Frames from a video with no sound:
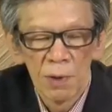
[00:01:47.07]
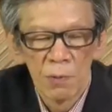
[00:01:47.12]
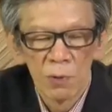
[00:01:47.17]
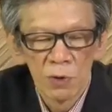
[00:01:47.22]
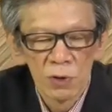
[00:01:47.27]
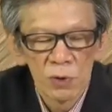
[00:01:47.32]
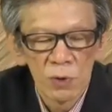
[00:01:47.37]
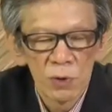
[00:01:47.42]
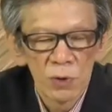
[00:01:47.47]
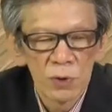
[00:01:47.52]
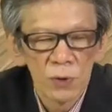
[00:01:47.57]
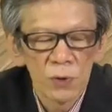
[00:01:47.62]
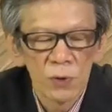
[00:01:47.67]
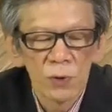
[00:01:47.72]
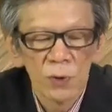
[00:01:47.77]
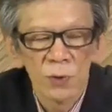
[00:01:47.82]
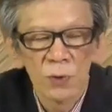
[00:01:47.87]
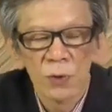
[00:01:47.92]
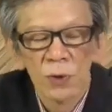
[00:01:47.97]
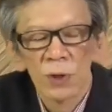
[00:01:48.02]
まあ、もちろんそ
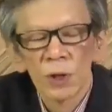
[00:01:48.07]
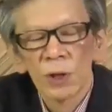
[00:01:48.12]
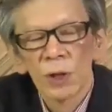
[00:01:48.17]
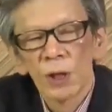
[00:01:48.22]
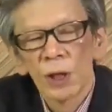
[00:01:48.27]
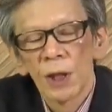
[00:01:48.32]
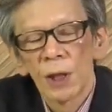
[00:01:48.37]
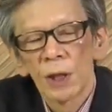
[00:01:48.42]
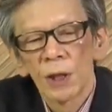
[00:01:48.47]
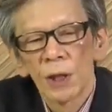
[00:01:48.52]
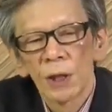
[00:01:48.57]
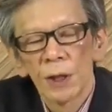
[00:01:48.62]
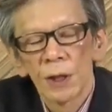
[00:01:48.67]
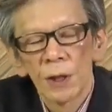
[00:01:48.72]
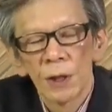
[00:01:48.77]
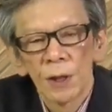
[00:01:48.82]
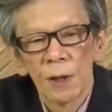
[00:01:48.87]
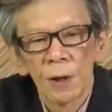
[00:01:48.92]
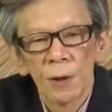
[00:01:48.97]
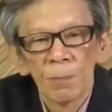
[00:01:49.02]
の、
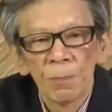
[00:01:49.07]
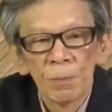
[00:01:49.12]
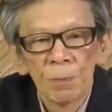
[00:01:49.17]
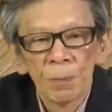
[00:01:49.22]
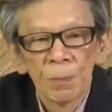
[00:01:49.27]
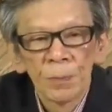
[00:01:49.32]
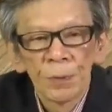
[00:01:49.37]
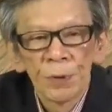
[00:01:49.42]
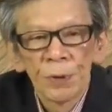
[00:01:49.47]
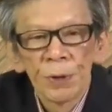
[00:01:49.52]
えー、